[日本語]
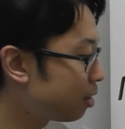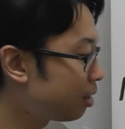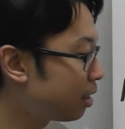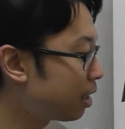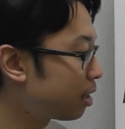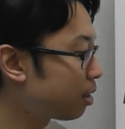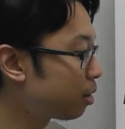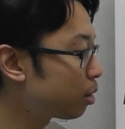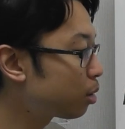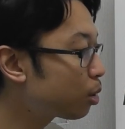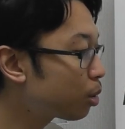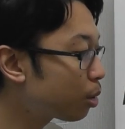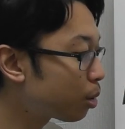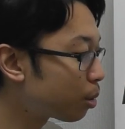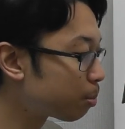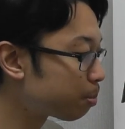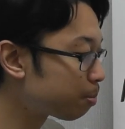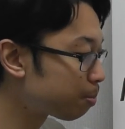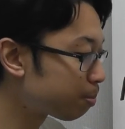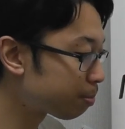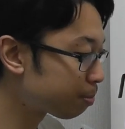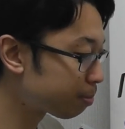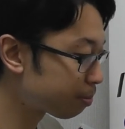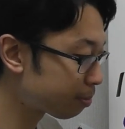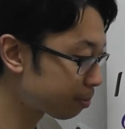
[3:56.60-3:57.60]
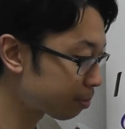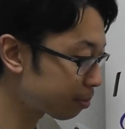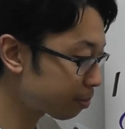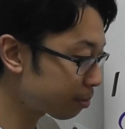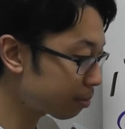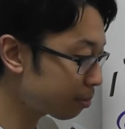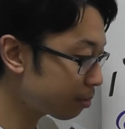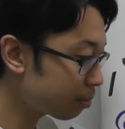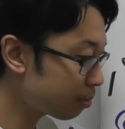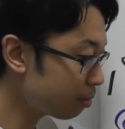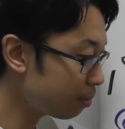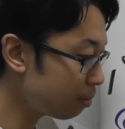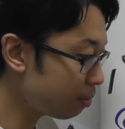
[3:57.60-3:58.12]
くなると、
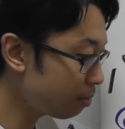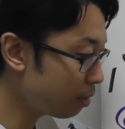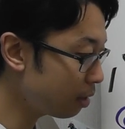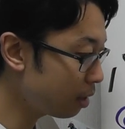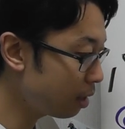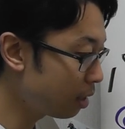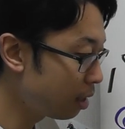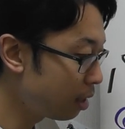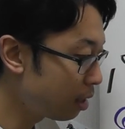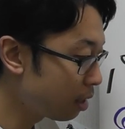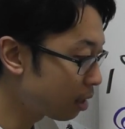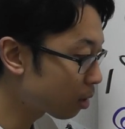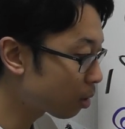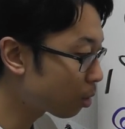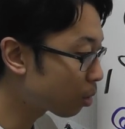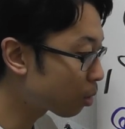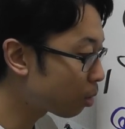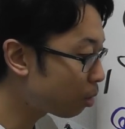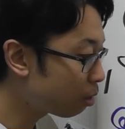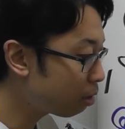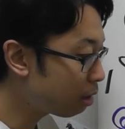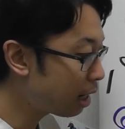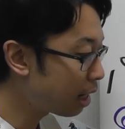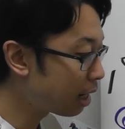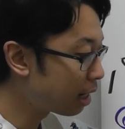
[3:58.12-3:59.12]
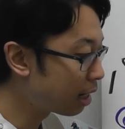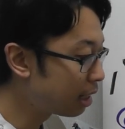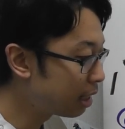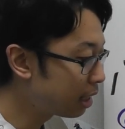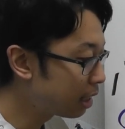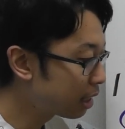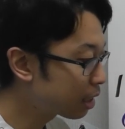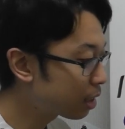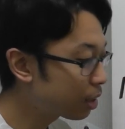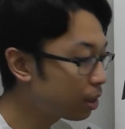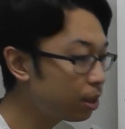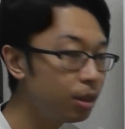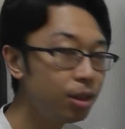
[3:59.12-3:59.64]
ここは
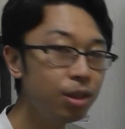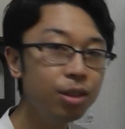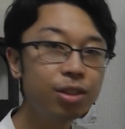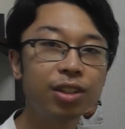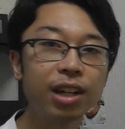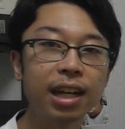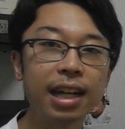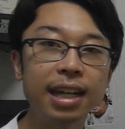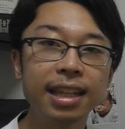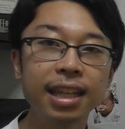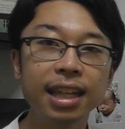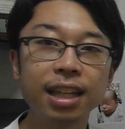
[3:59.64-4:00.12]
きゅうのエ